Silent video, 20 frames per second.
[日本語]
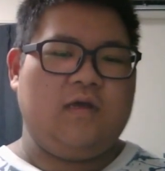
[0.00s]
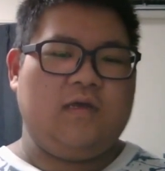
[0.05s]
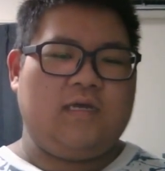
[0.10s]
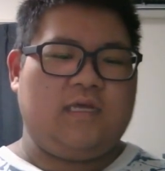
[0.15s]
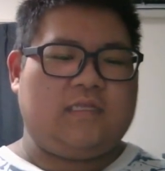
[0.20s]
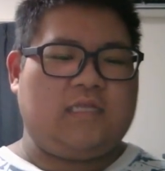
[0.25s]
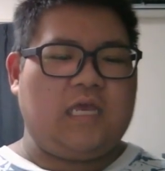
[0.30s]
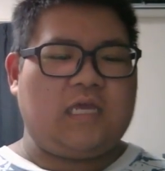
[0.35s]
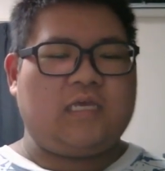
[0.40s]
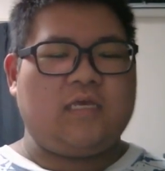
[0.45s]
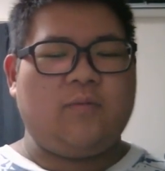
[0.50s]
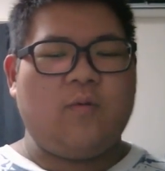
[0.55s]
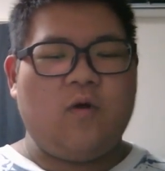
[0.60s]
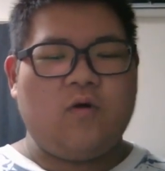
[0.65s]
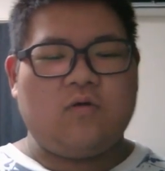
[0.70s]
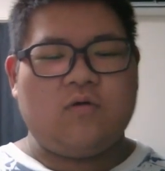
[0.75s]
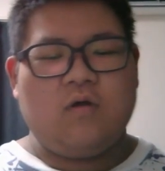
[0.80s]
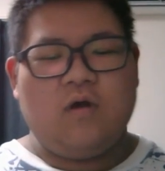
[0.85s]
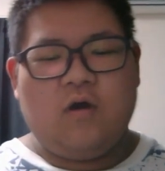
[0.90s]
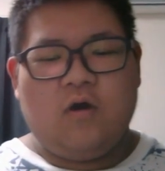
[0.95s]
や、出来も
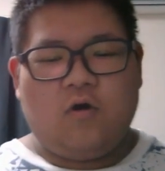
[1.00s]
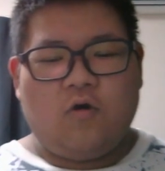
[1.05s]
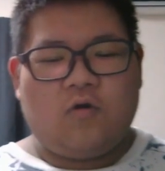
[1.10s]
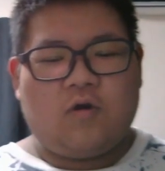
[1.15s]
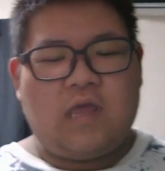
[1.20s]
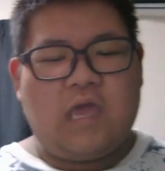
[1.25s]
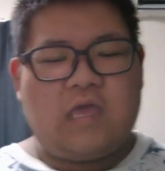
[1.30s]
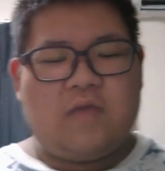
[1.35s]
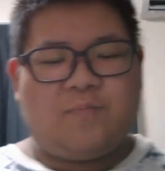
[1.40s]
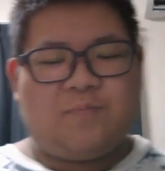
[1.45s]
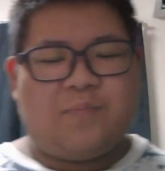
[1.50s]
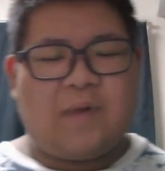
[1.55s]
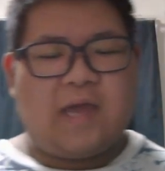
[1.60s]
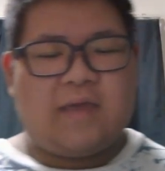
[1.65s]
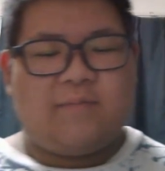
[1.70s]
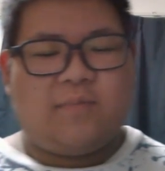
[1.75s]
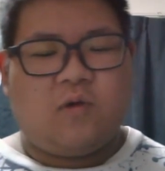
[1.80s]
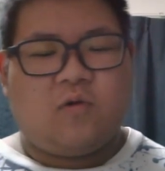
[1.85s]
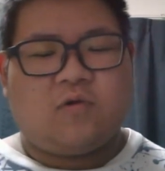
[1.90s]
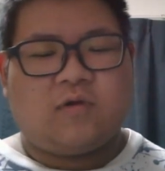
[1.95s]
ん、俺いっぱ
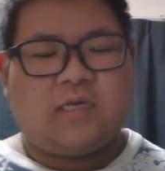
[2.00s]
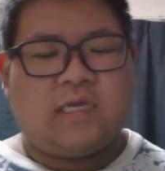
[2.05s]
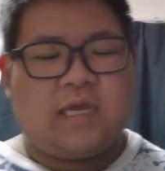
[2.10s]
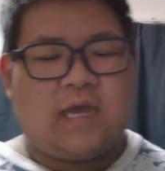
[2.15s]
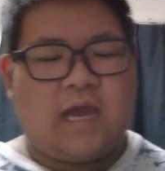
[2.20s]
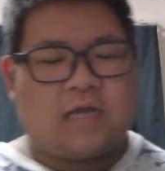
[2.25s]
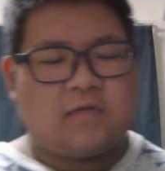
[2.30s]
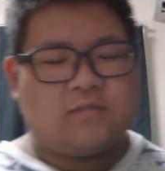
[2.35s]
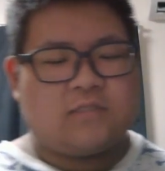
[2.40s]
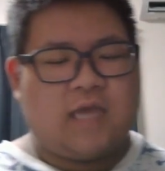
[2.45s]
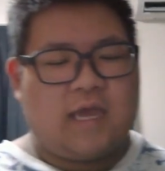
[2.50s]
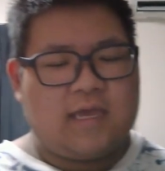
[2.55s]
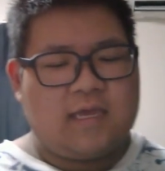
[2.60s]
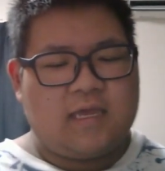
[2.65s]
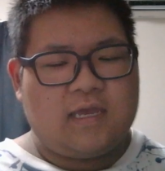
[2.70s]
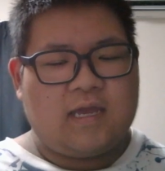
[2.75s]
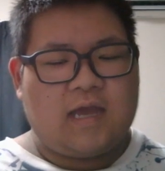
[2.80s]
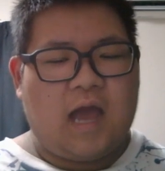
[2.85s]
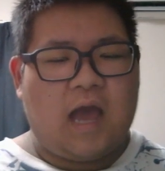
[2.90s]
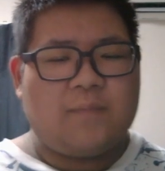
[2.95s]
い病気ある大
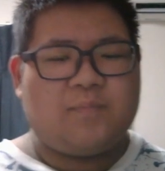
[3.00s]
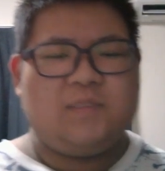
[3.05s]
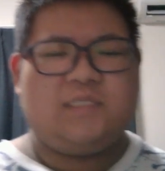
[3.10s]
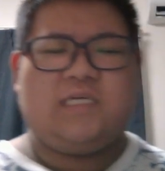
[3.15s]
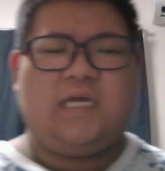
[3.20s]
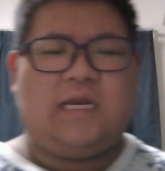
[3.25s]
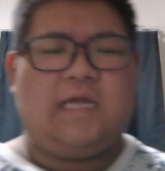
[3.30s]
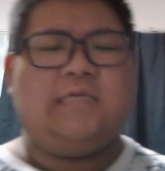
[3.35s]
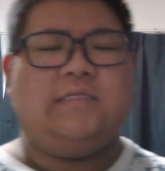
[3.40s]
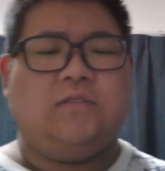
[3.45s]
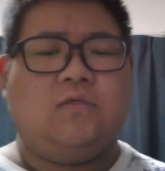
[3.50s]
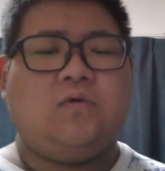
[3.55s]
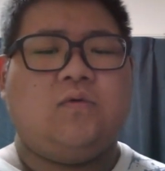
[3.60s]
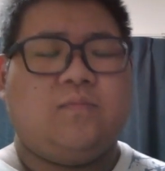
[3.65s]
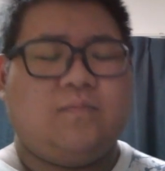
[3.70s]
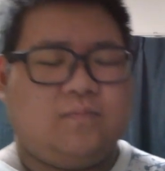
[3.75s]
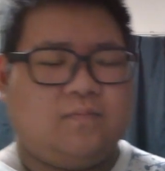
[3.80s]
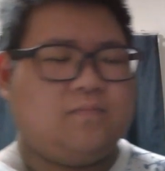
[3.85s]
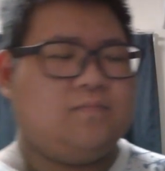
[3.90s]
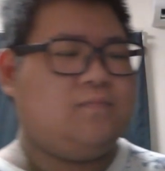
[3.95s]
変アピじゃないぞ。
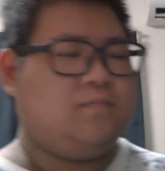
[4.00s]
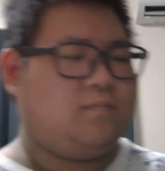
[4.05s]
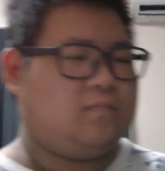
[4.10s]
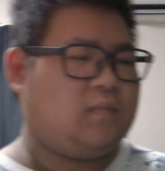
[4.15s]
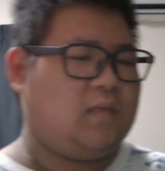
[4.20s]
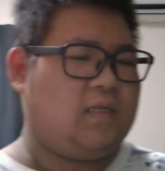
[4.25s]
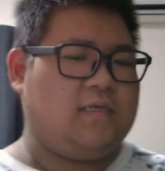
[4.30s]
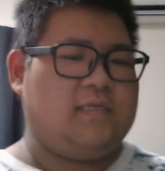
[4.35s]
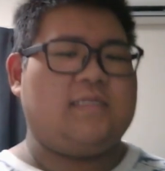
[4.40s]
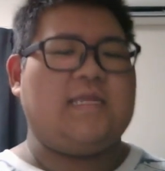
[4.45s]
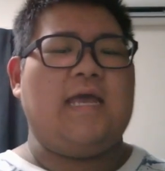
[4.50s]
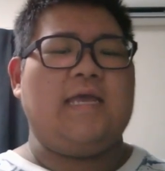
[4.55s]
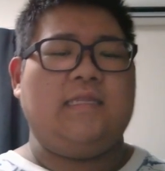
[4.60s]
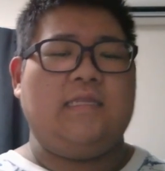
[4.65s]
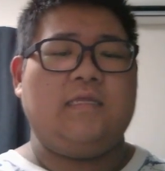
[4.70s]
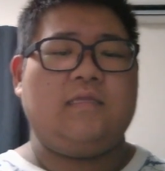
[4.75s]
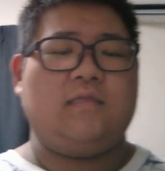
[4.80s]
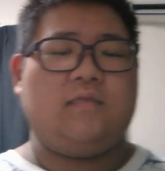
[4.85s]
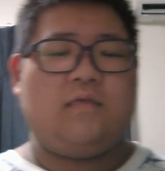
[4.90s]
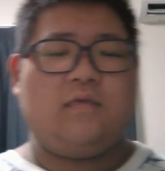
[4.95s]
うん。痛い
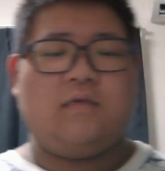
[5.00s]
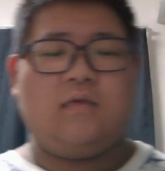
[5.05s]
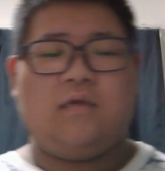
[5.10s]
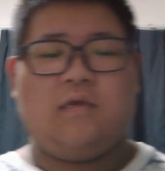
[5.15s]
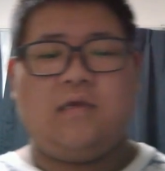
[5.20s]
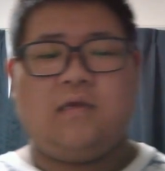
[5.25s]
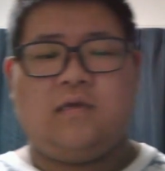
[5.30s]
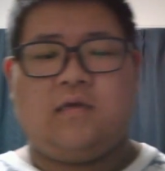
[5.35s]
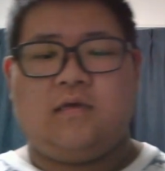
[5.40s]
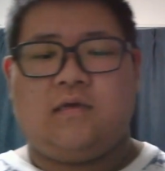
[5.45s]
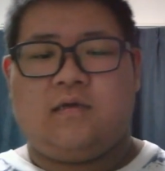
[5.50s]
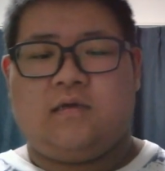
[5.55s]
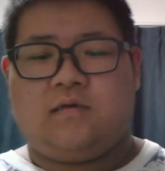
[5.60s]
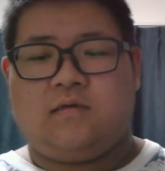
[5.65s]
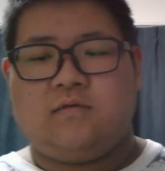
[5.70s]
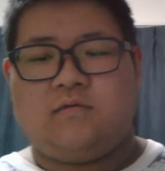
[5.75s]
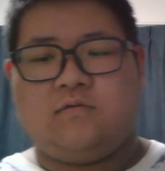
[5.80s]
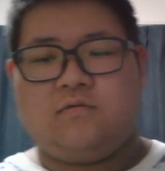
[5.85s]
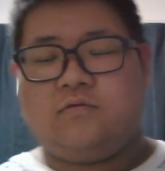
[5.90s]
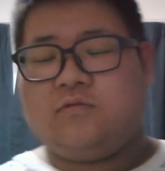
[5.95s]
ねって。
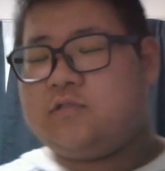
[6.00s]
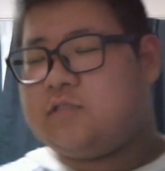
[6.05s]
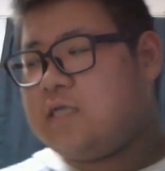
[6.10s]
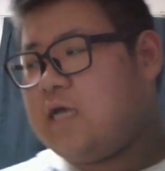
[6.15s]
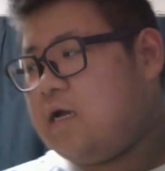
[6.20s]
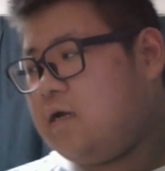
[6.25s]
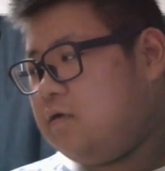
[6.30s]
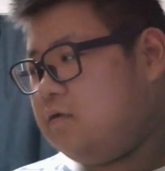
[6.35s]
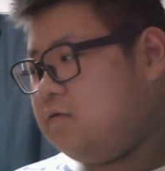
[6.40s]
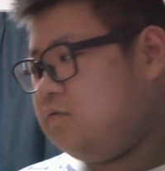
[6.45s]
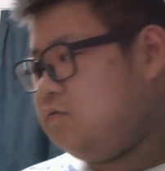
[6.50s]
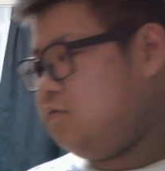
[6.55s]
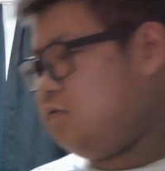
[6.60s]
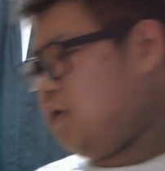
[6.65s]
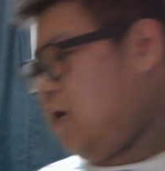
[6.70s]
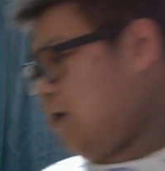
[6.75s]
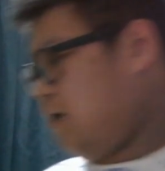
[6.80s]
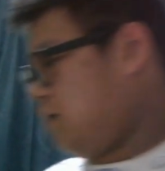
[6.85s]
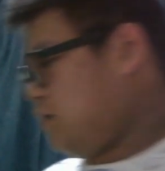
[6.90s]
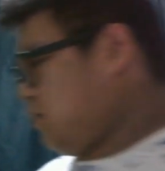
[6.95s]
うるさう
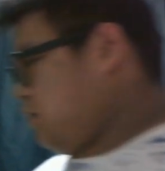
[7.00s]
ざ